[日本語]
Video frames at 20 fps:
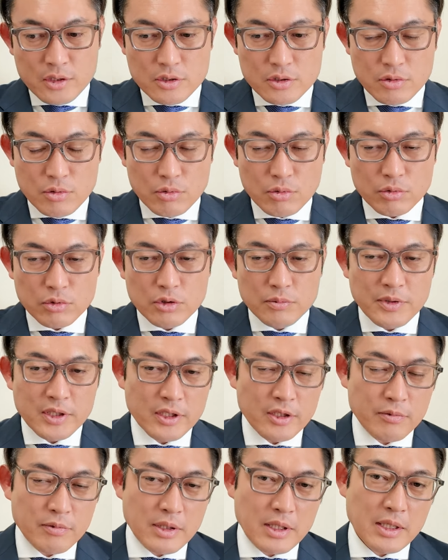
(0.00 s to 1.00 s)
そこの
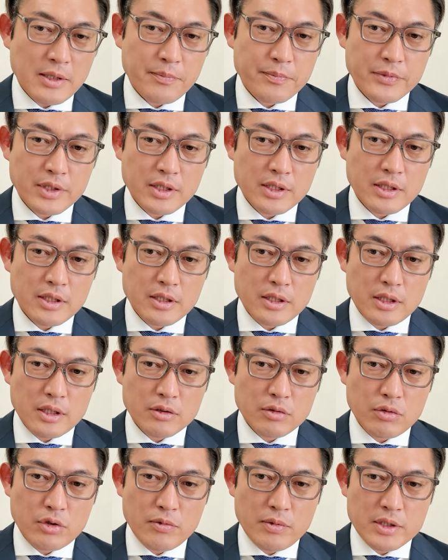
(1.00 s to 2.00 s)
場では
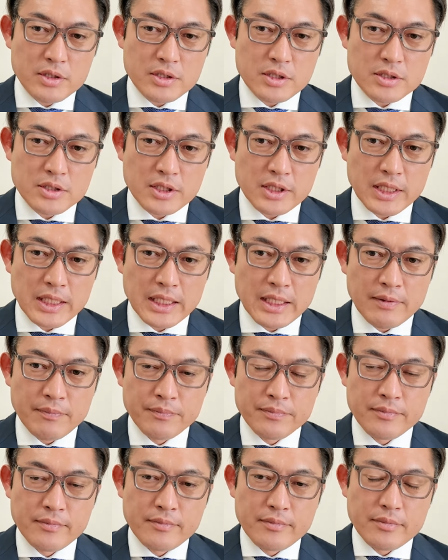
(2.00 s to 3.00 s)
あの岩井先生が